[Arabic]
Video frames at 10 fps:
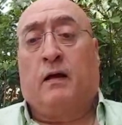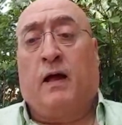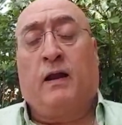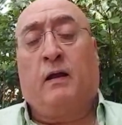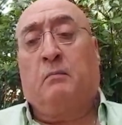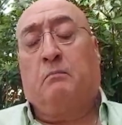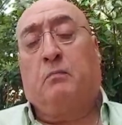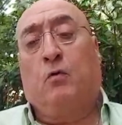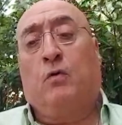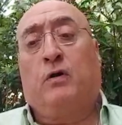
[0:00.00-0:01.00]
انا
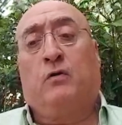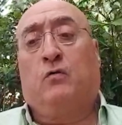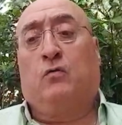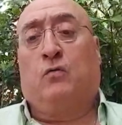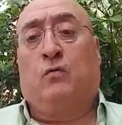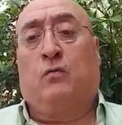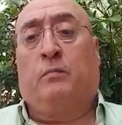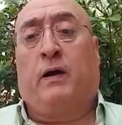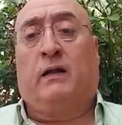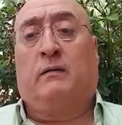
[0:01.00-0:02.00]
بقول انه
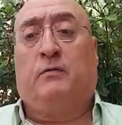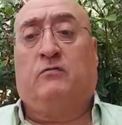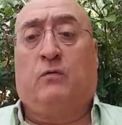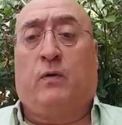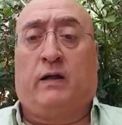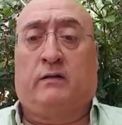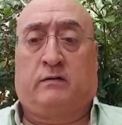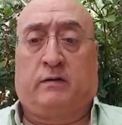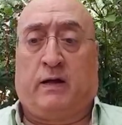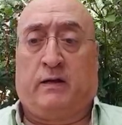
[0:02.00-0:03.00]
بعد بيجي وقت
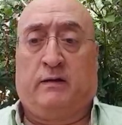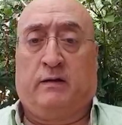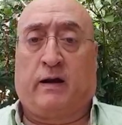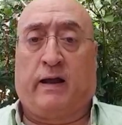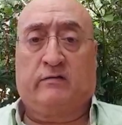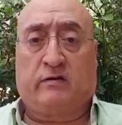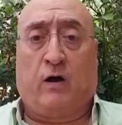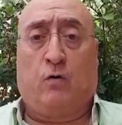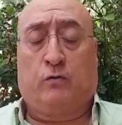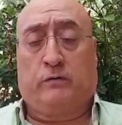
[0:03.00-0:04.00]
يعني الرئيس
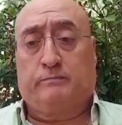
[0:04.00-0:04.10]
عون